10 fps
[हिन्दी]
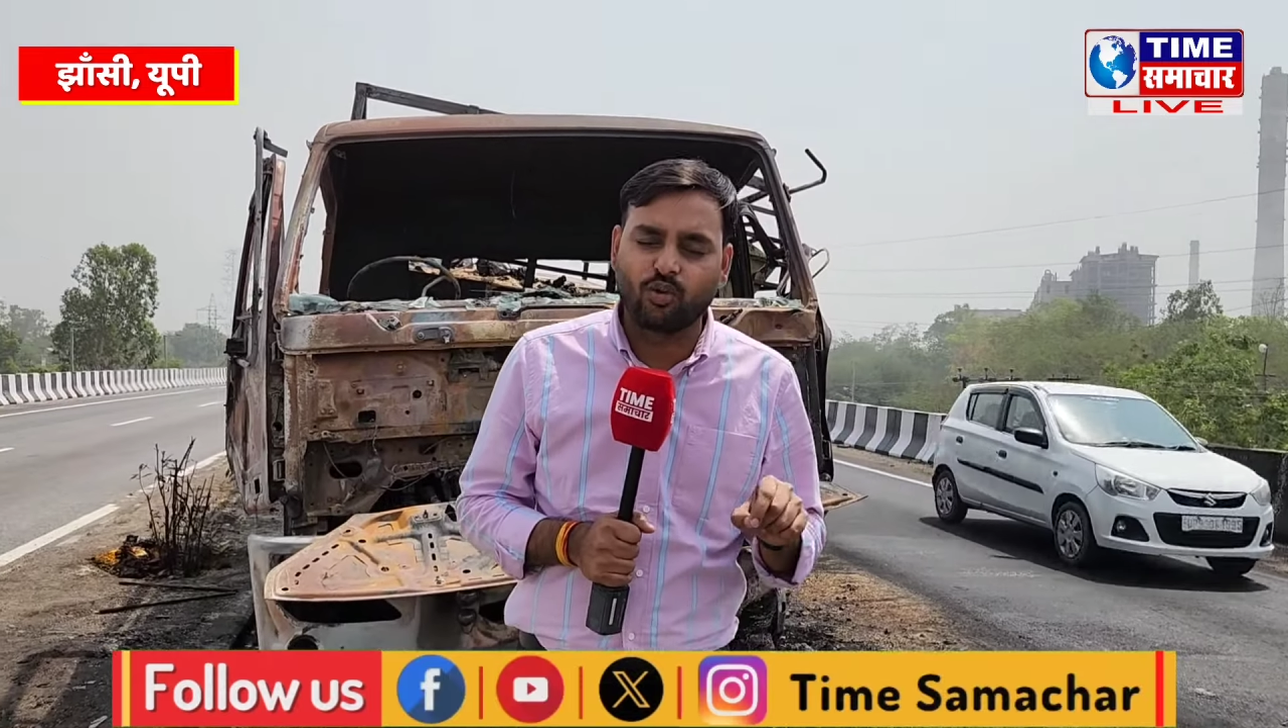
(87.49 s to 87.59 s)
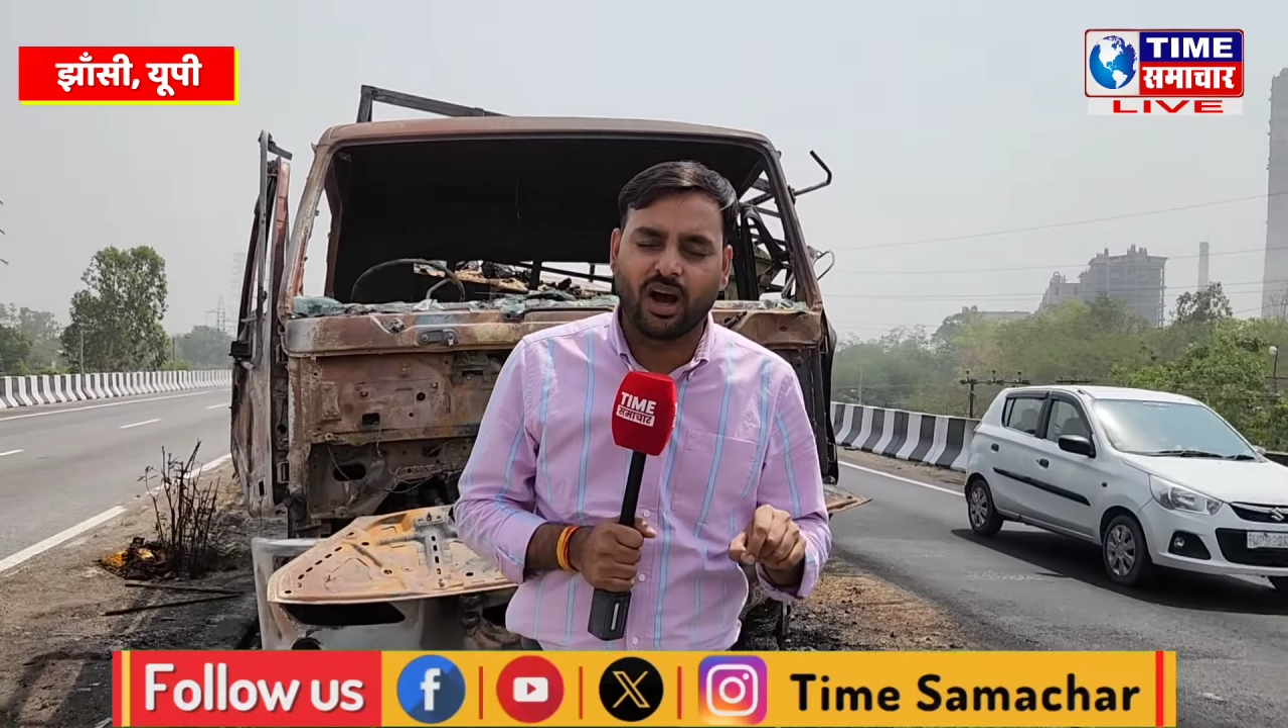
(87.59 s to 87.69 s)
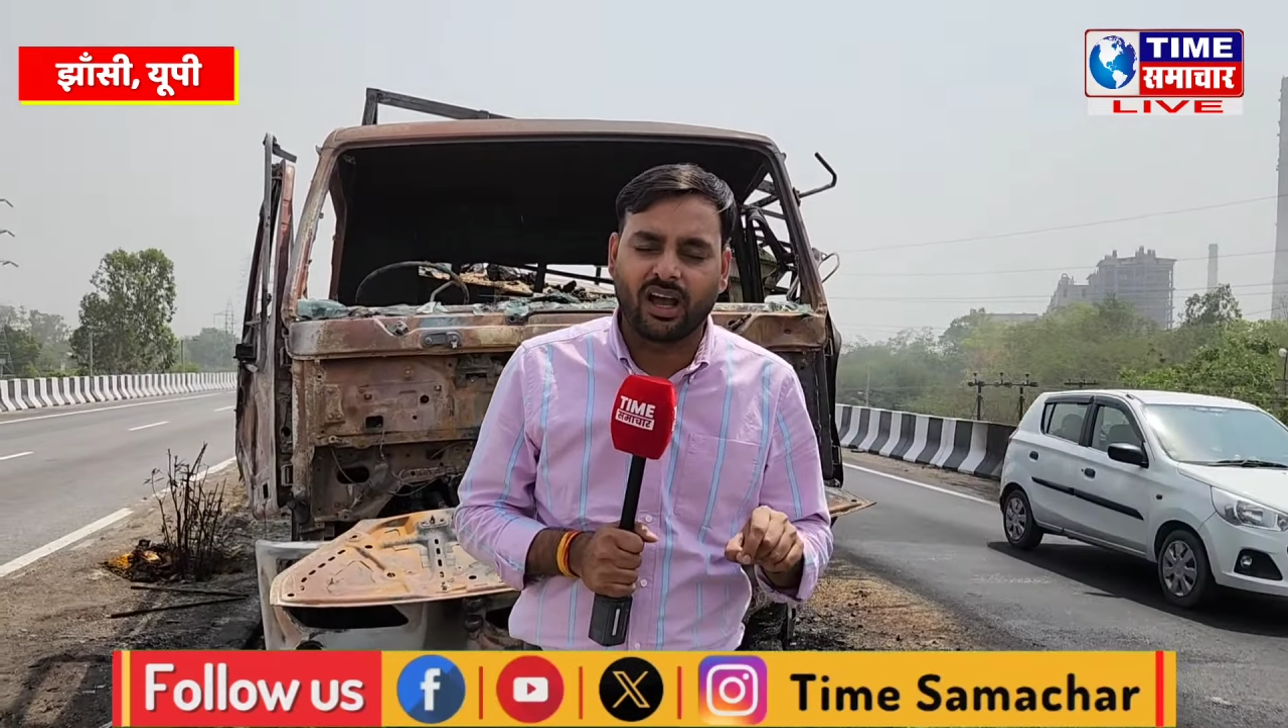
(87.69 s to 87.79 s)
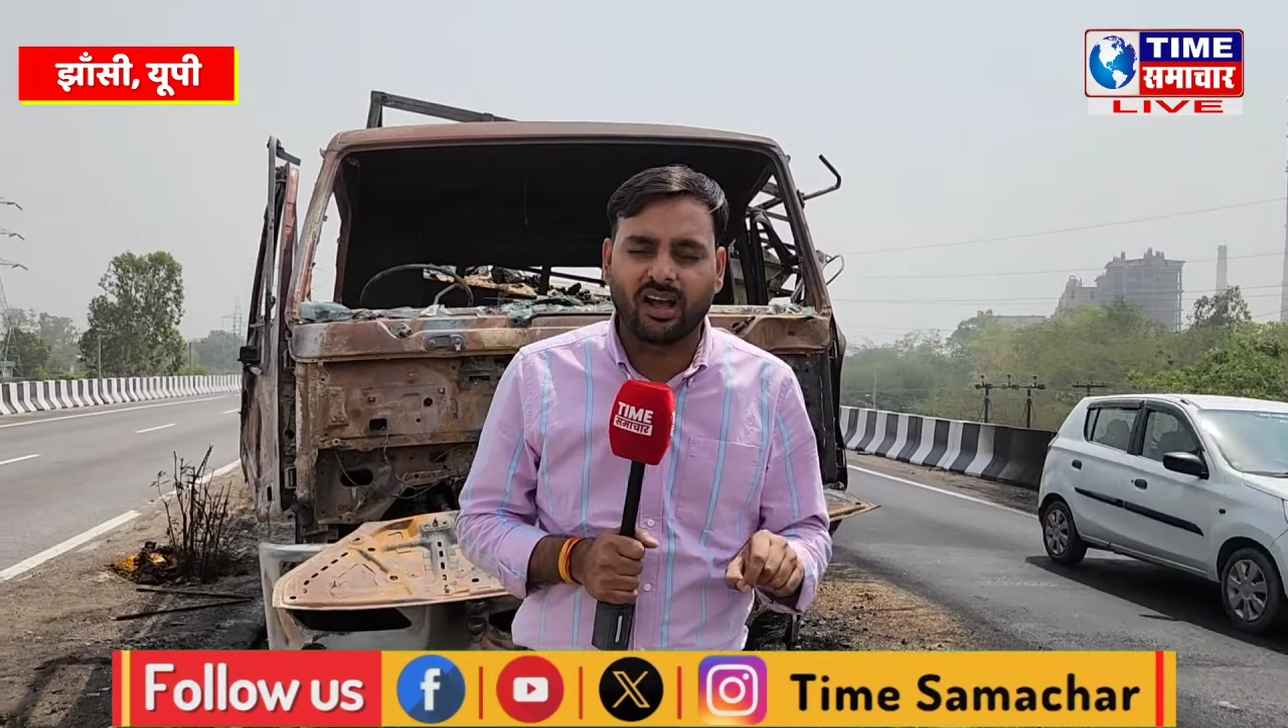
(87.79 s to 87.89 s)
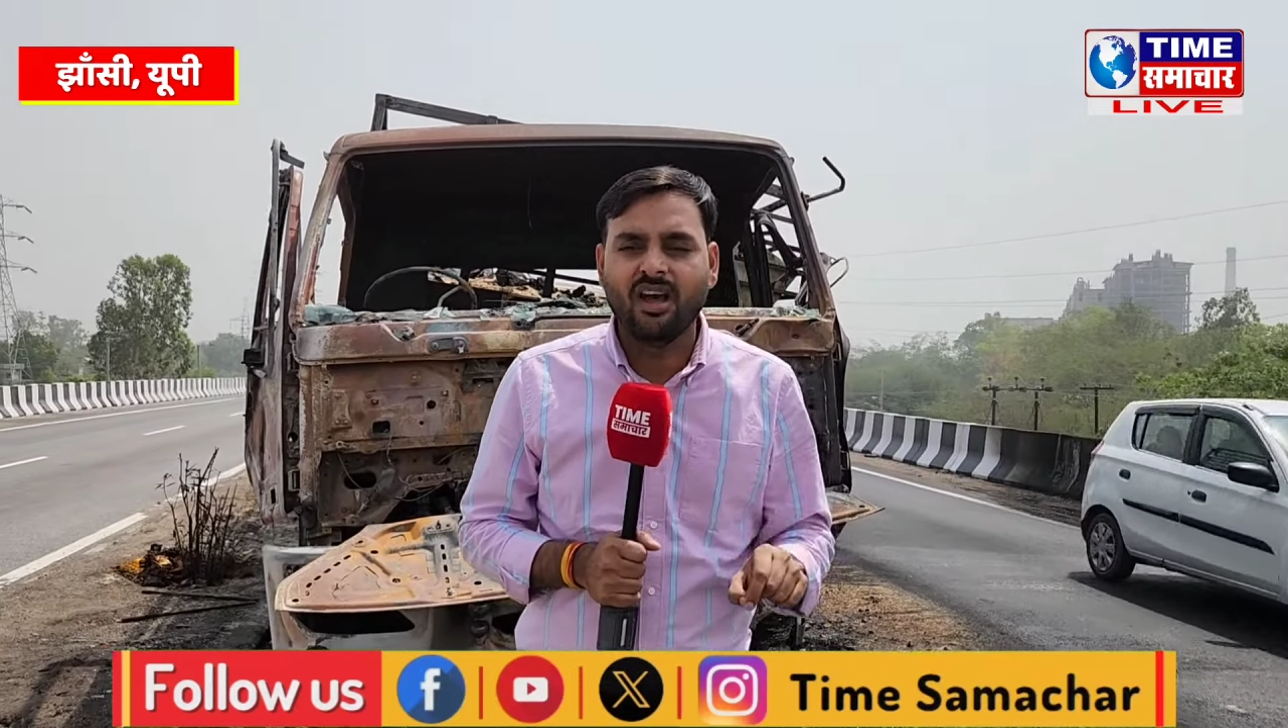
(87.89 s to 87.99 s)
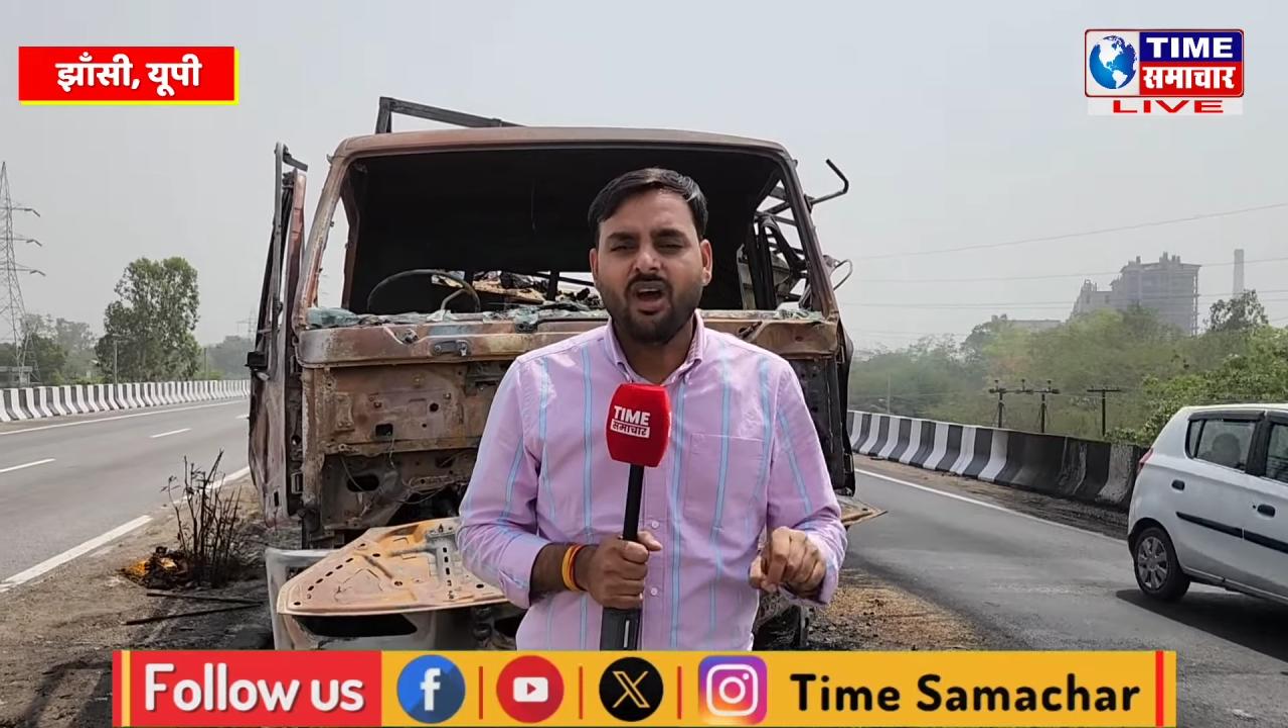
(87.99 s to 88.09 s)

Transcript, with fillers: हुआ है